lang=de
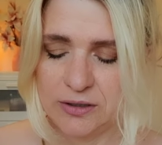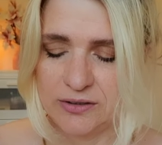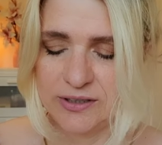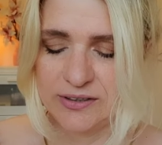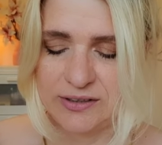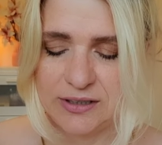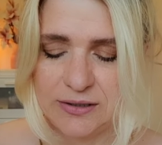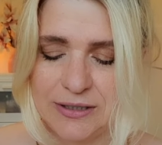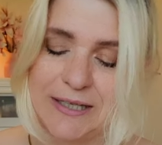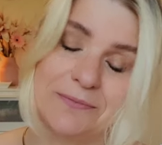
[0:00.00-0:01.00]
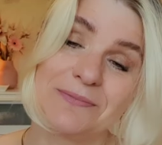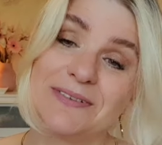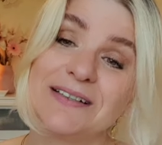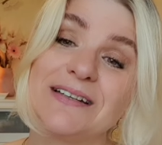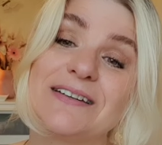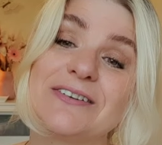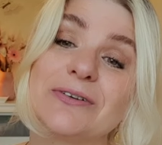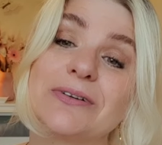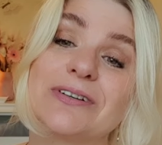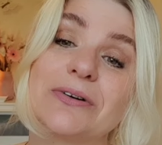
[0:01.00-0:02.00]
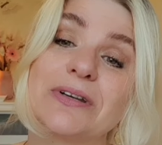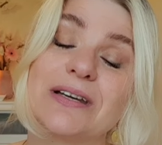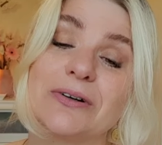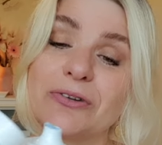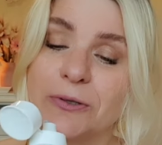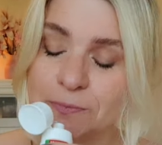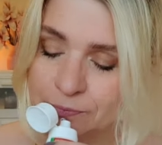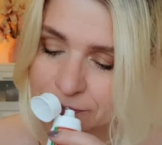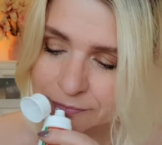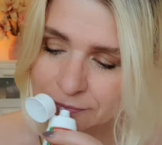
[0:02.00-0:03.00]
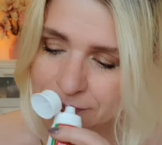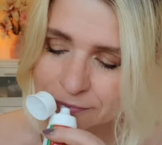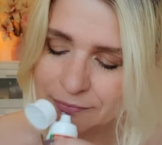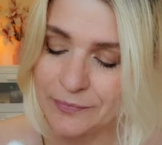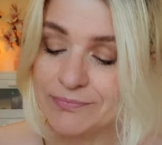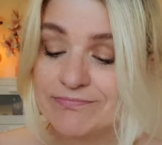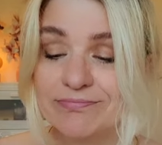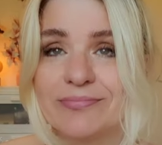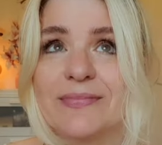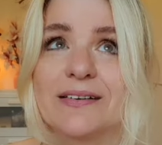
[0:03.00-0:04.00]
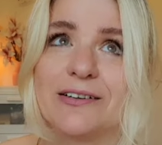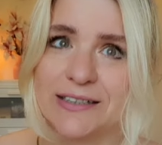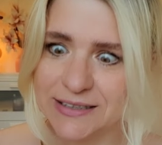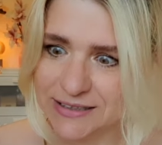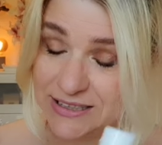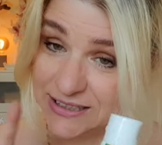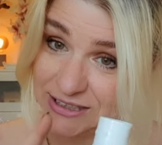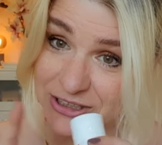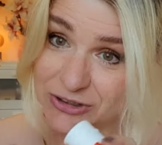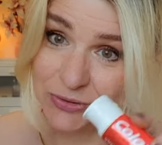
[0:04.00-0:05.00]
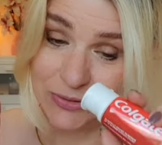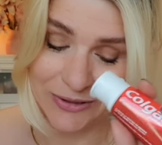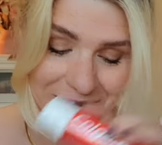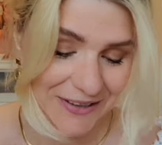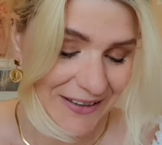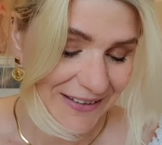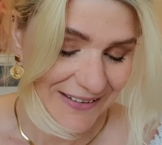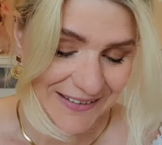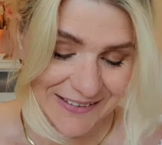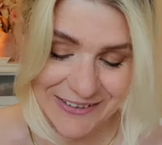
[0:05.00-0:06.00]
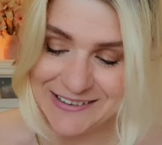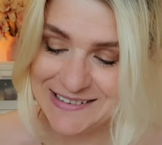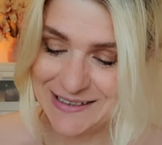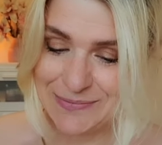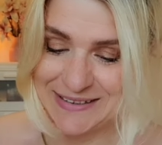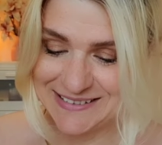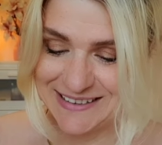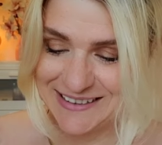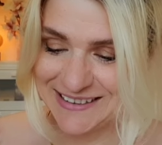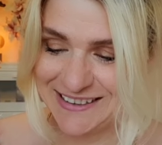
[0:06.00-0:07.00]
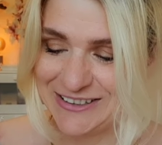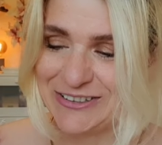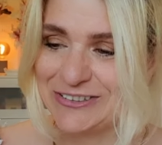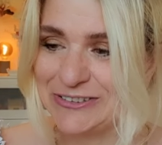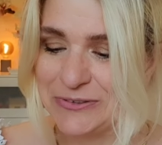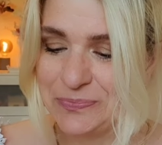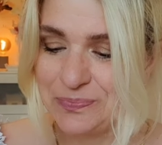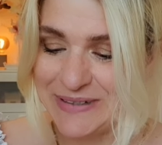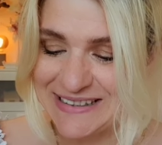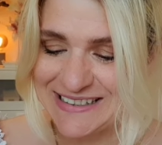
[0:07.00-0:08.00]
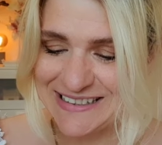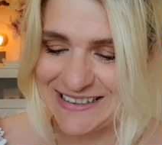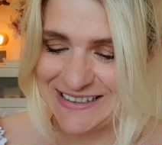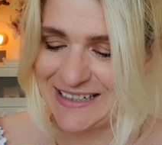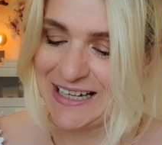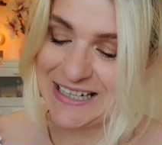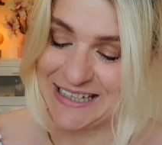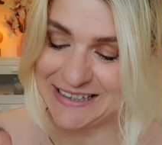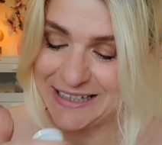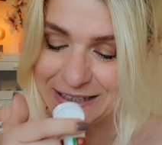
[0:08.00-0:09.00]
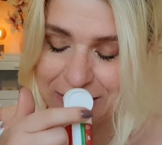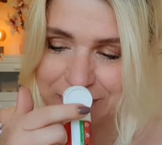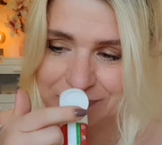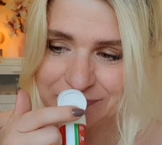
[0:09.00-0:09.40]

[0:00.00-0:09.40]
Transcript: Ist das die? Nee. So schaut die aus. Mmh, oh, die riecht richtig gut. Tolle Zahnpasta. Riecht so minzig, aber echt lecker.